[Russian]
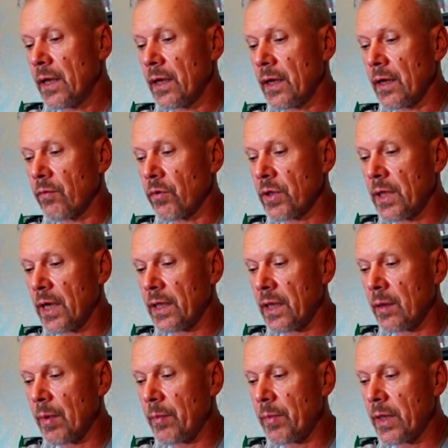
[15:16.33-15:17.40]
э, вот данный
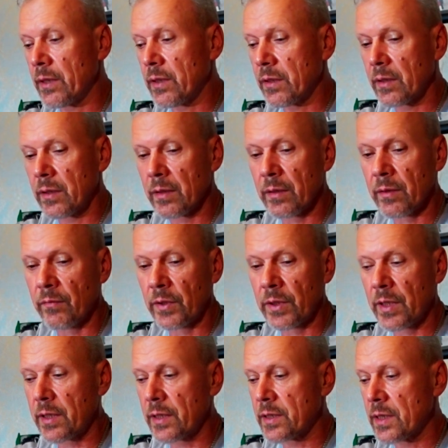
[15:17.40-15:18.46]
момент э, вот
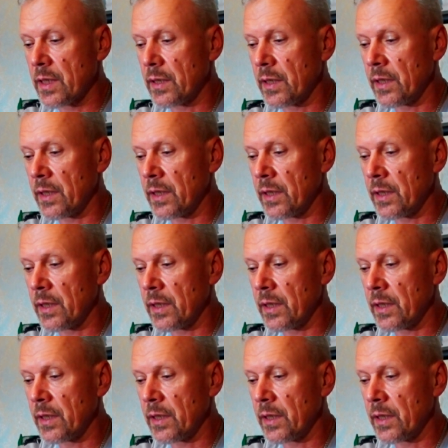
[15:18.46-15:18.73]
эти цены